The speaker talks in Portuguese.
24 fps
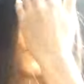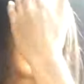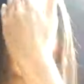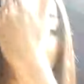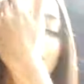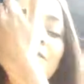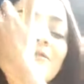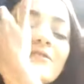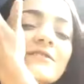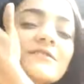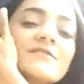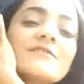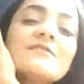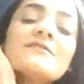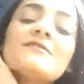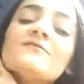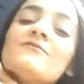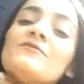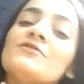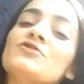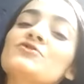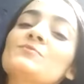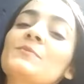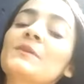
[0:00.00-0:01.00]
Estou gravando
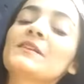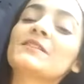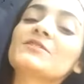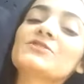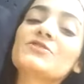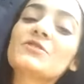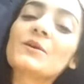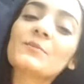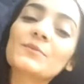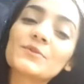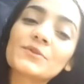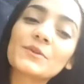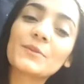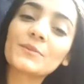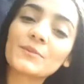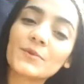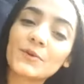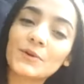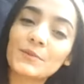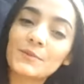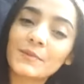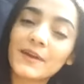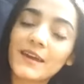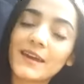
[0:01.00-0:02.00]
esse vídeo para deixar meu
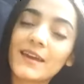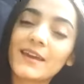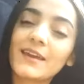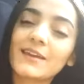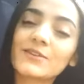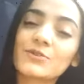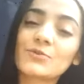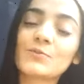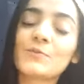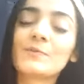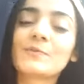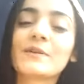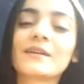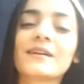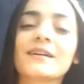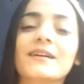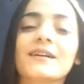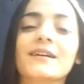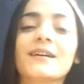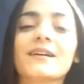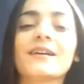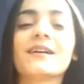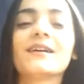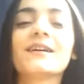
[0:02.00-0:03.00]
depoimento,
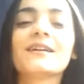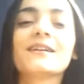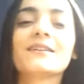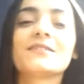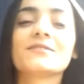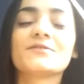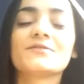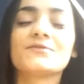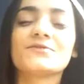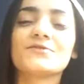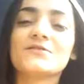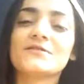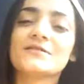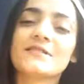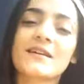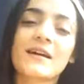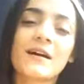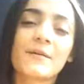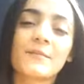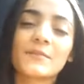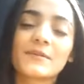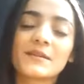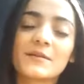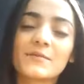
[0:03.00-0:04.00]
para dizer
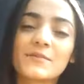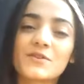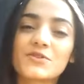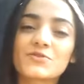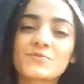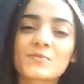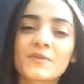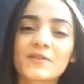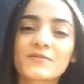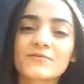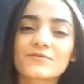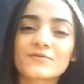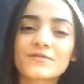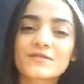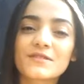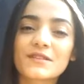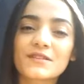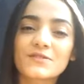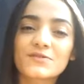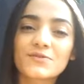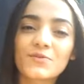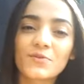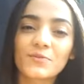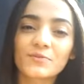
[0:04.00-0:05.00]
rapidamente para
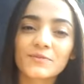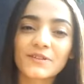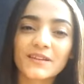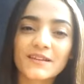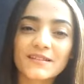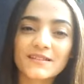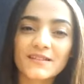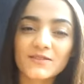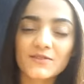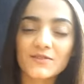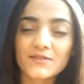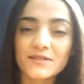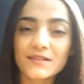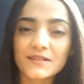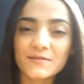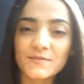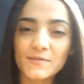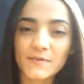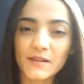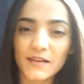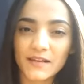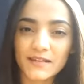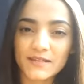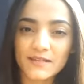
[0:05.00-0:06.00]
vocês como tem sido essa
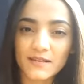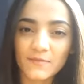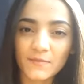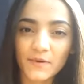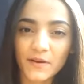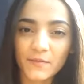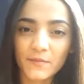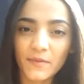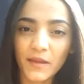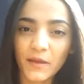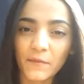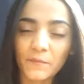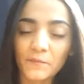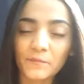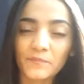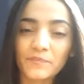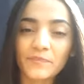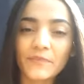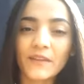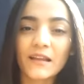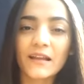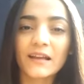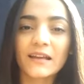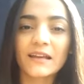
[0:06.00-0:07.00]
experiência para mim.
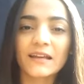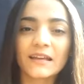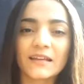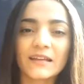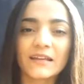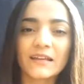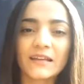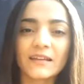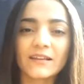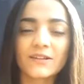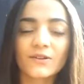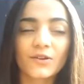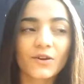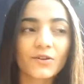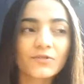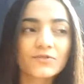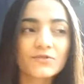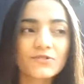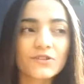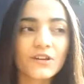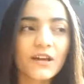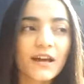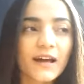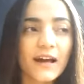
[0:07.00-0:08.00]
E
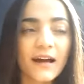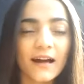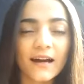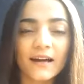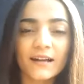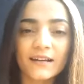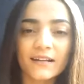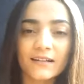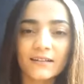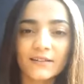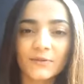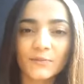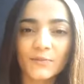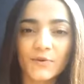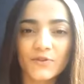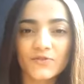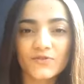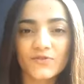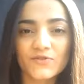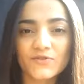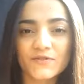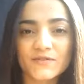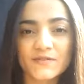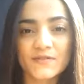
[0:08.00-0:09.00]
logo de cara eu
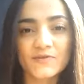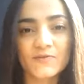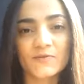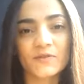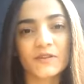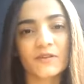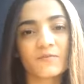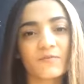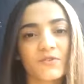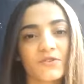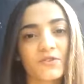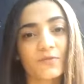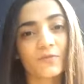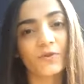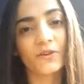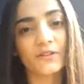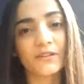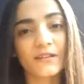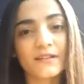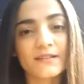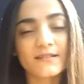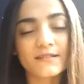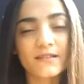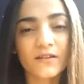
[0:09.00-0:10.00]
posso dizer o que me chamou a
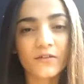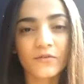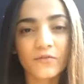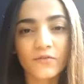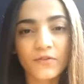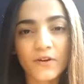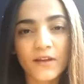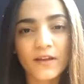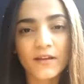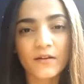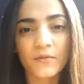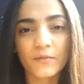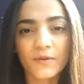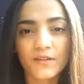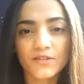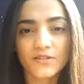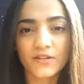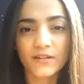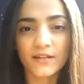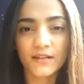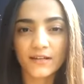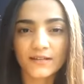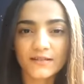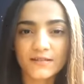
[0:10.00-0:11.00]
atenção foi
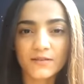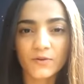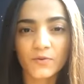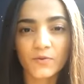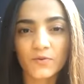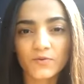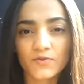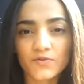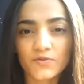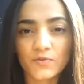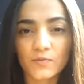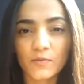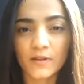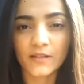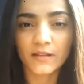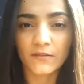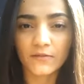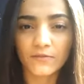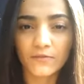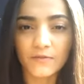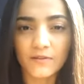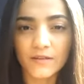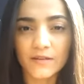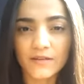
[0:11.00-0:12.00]
realmente a relação
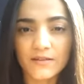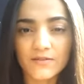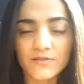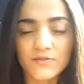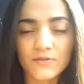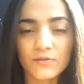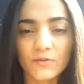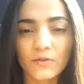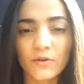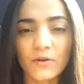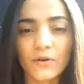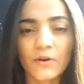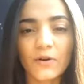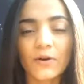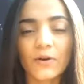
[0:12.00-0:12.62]
custo-benefício,